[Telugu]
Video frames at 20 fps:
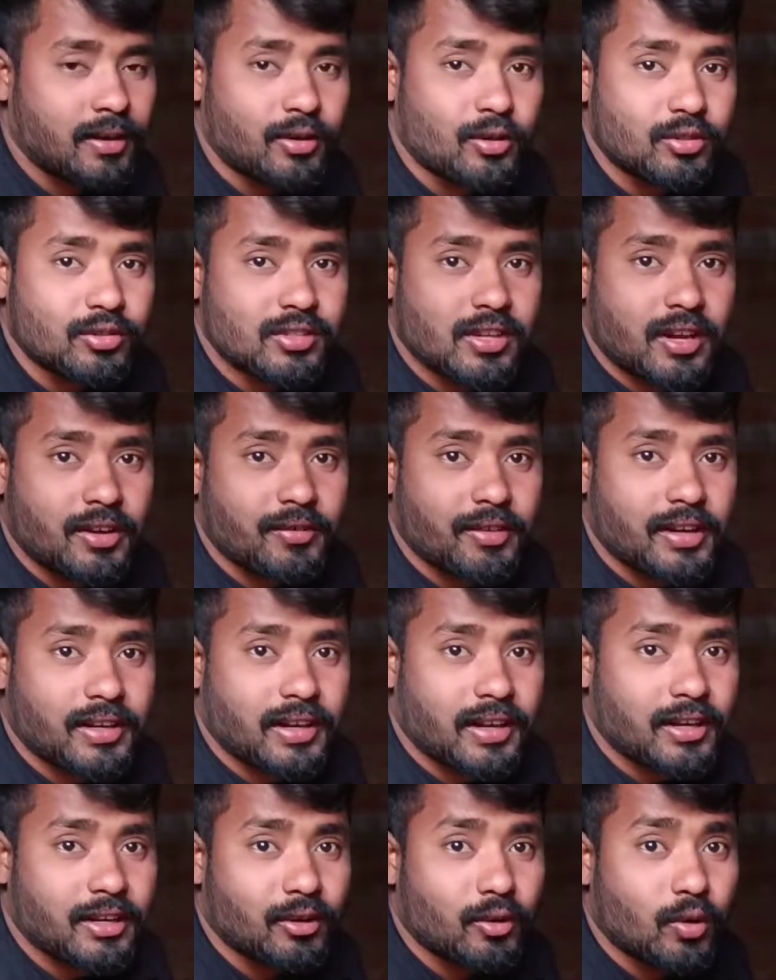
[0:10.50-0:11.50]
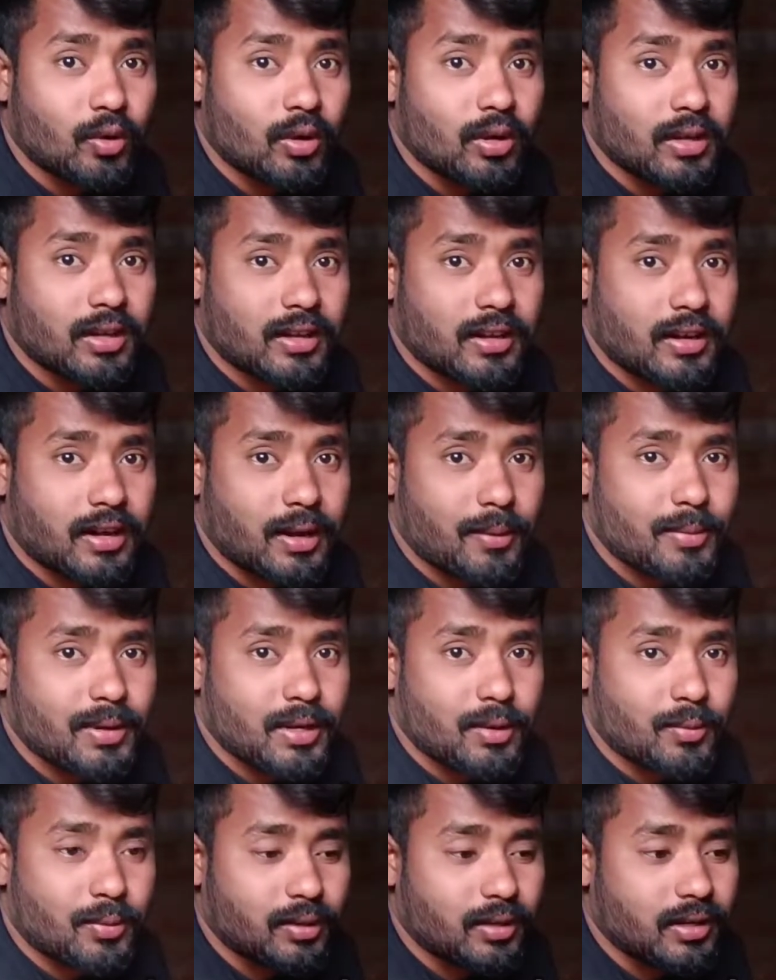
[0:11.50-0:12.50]
న్యూజిలాండ్ వైట్ అండ్ గోల్డ్ కలర్ ర్యాబిట్
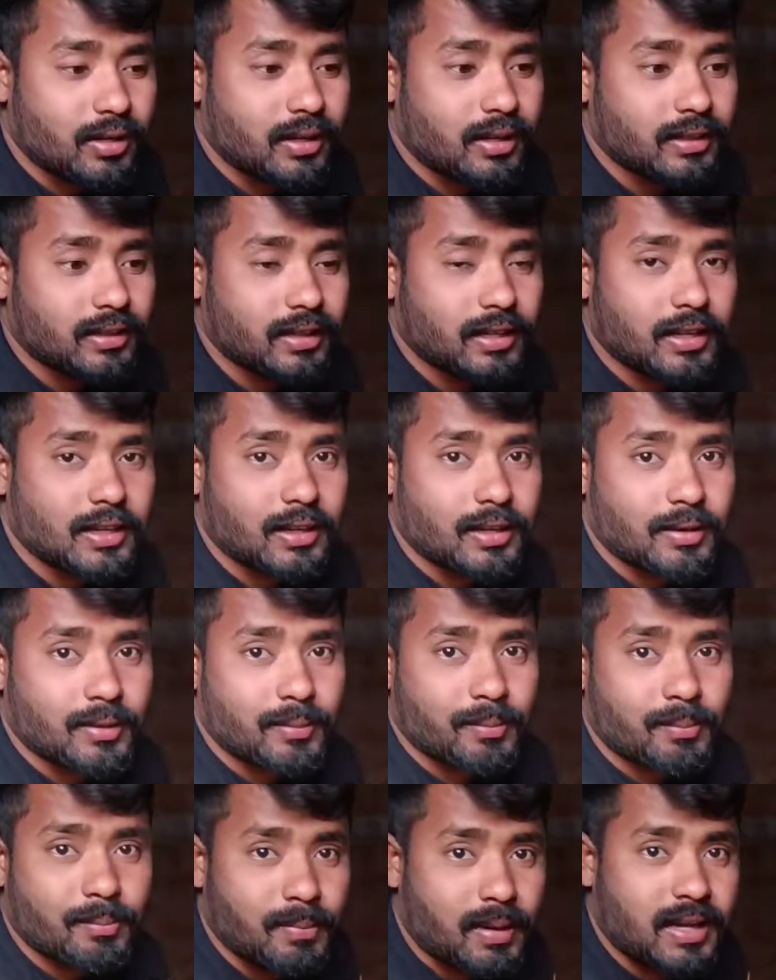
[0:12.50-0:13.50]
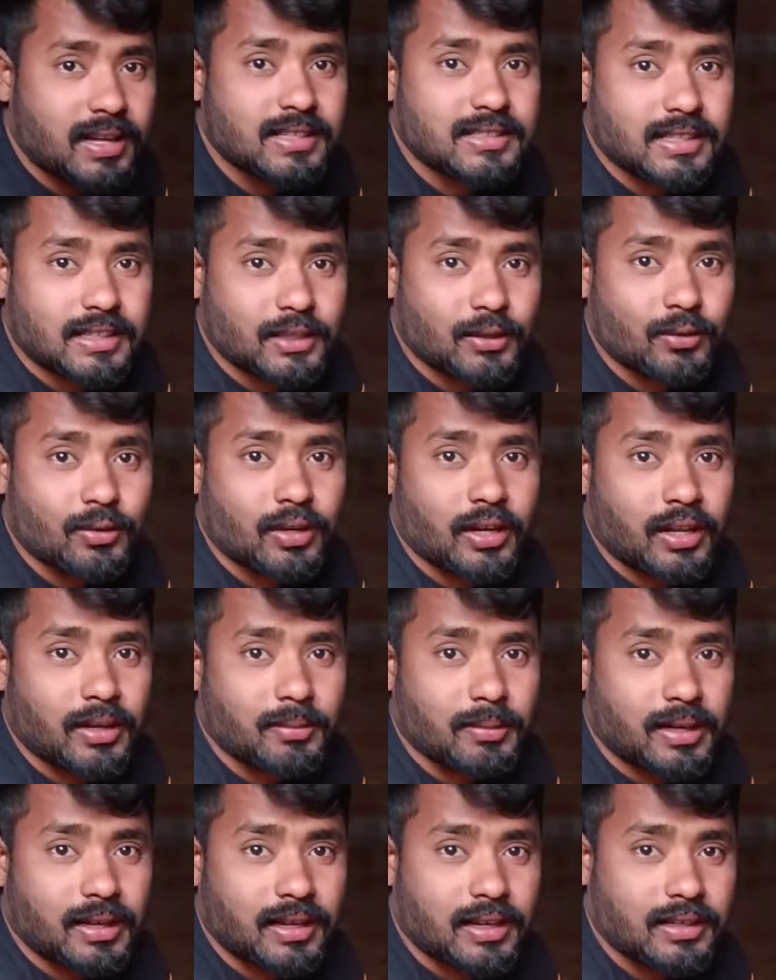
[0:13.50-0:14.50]
పుట్టినైతే బన్నీస్ అయితే ఉన్నాయి
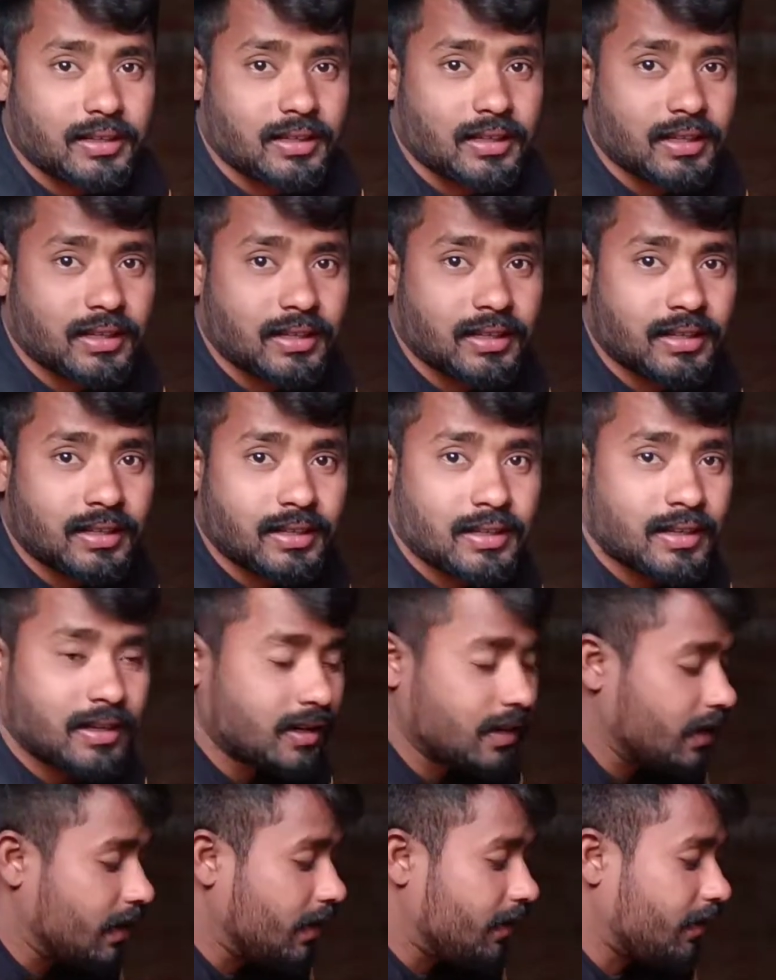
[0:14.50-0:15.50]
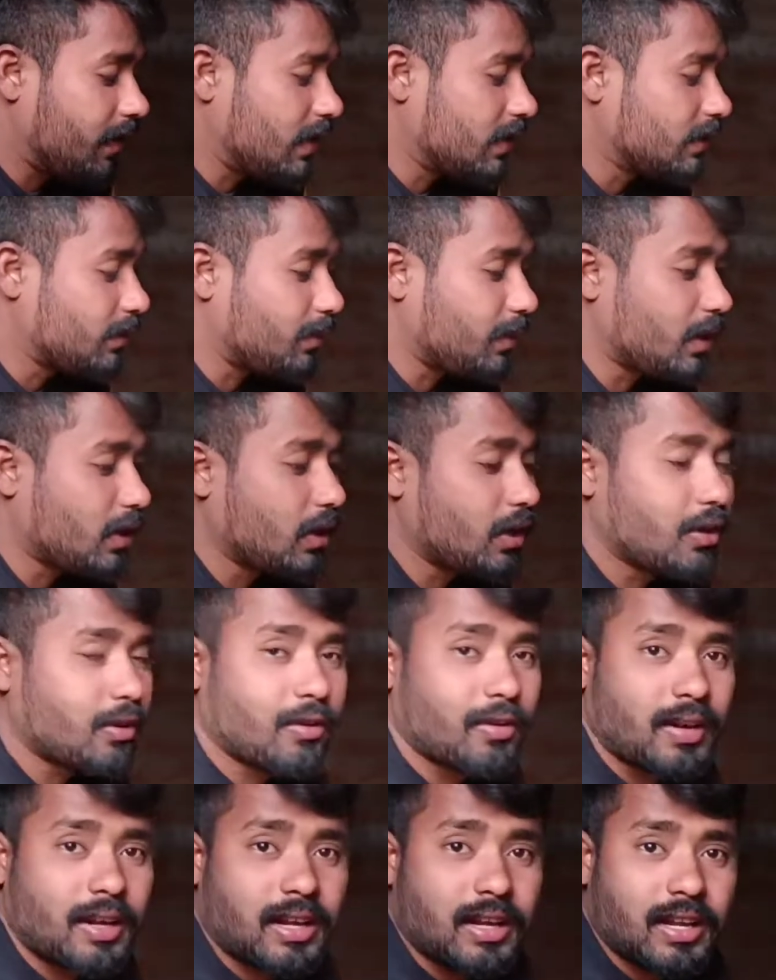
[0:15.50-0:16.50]
మనకైతే ఫ్రెండ్స్ మీలో
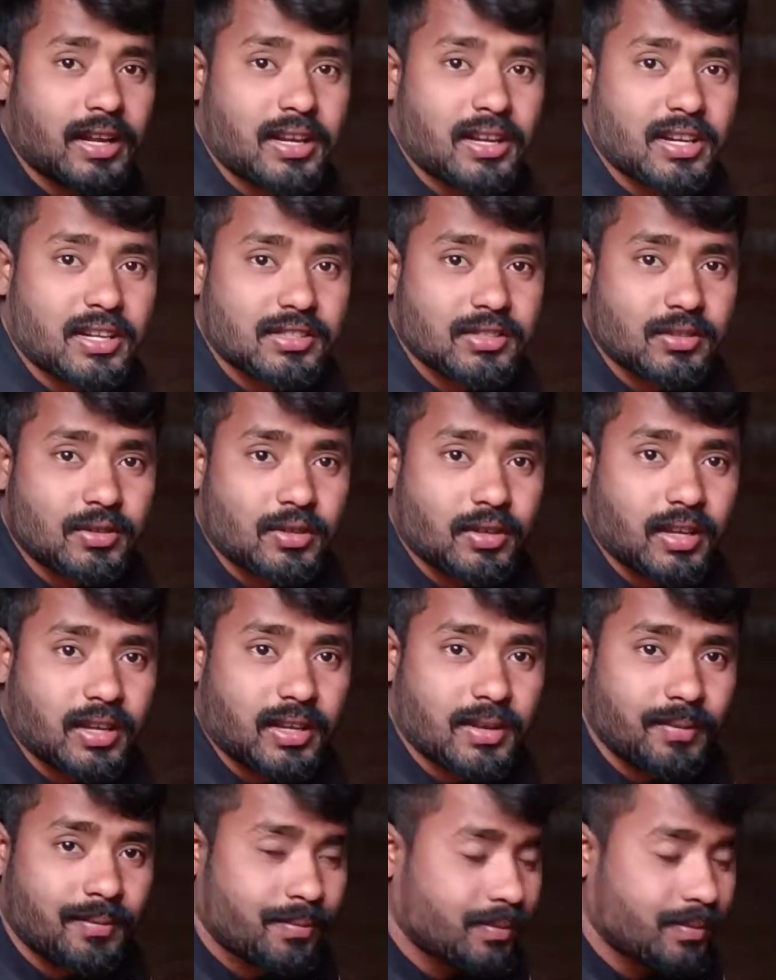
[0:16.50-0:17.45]
ఎవరైనా ఇంట్రెస్ట్ ఉంటాయి